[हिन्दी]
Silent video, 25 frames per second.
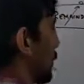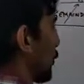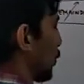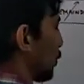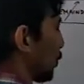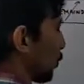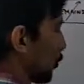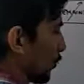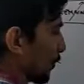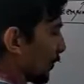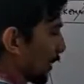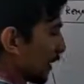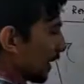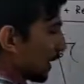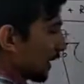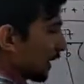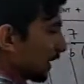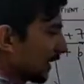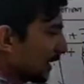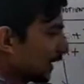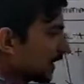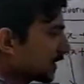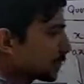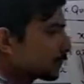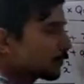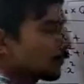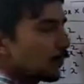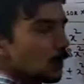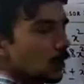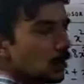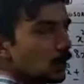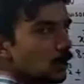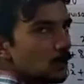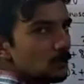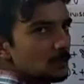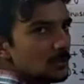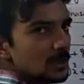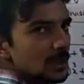पॉलिनोमियल इस
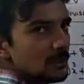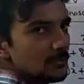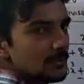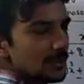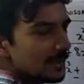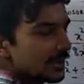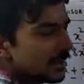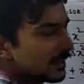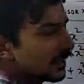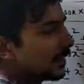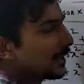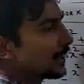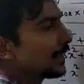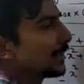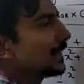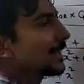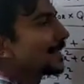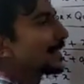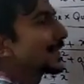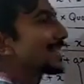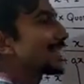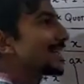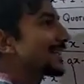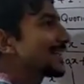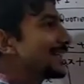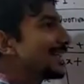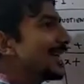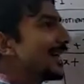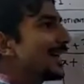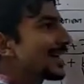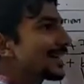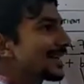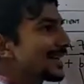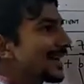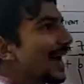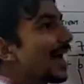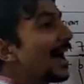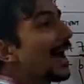पॉलिनोमियल में कितना
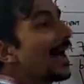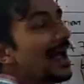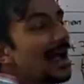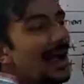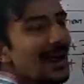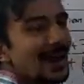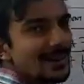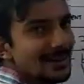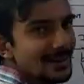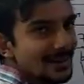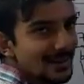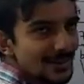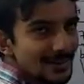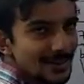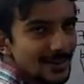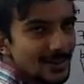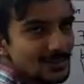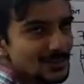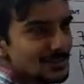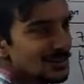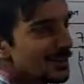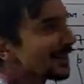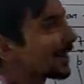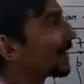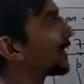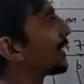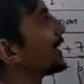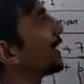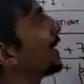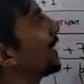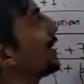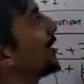क्या ऐड करना चाहिए